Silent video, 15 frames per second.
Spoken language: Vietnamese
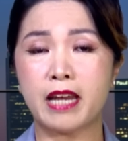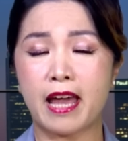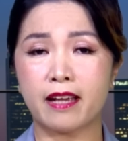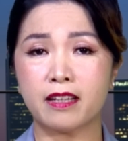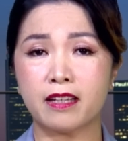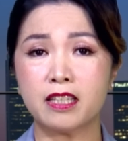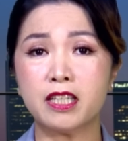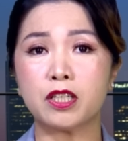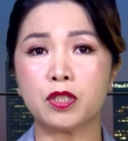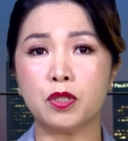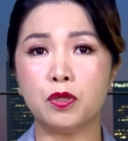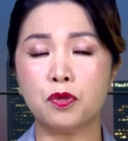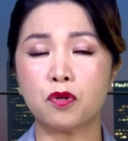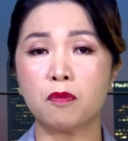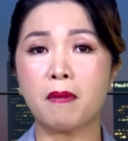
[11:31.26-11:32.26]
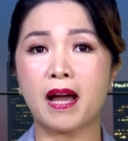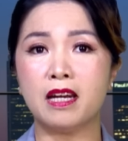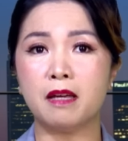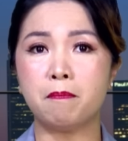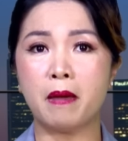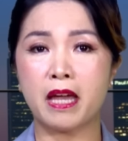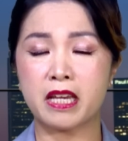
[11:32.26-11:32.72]
đảng cực hữu của bà
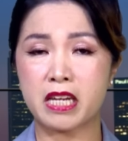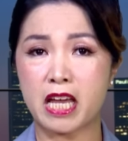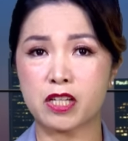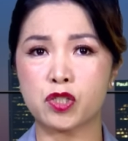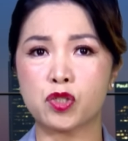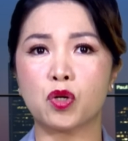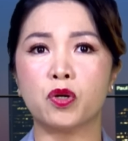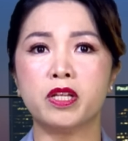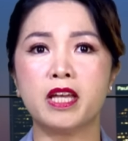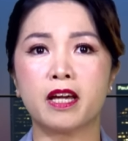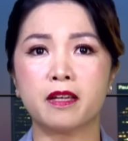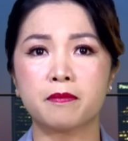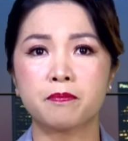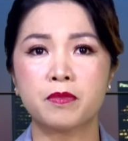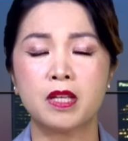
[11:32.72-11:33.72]
Le Pen đang trỗi dậy.